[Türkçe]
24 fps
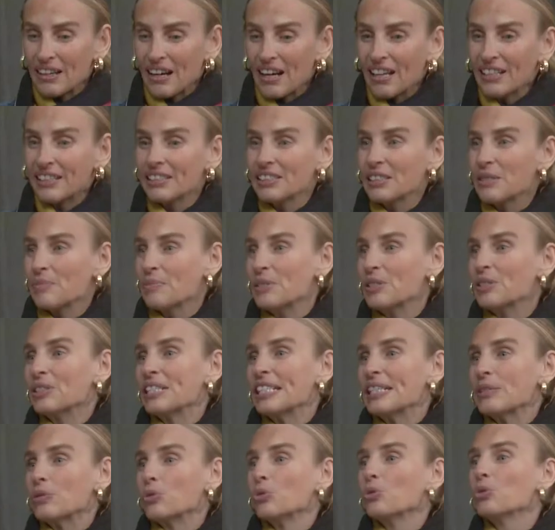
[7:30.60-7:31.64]
arada
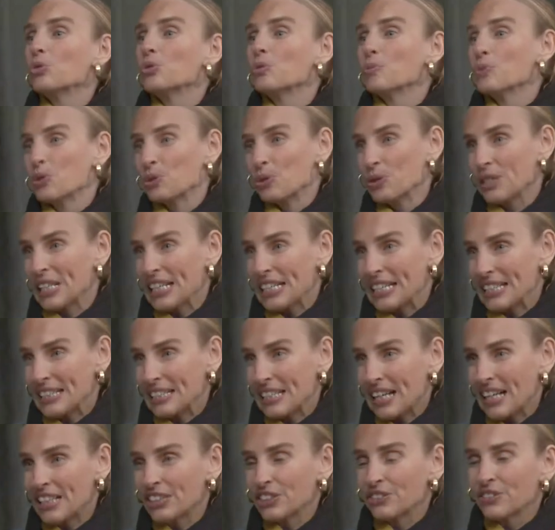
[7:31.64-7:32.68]
bir ruhumuzun da
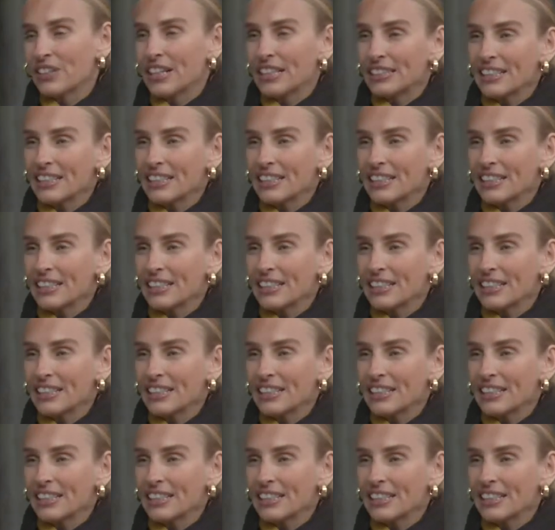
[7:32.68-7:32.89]
ihtiyacı var.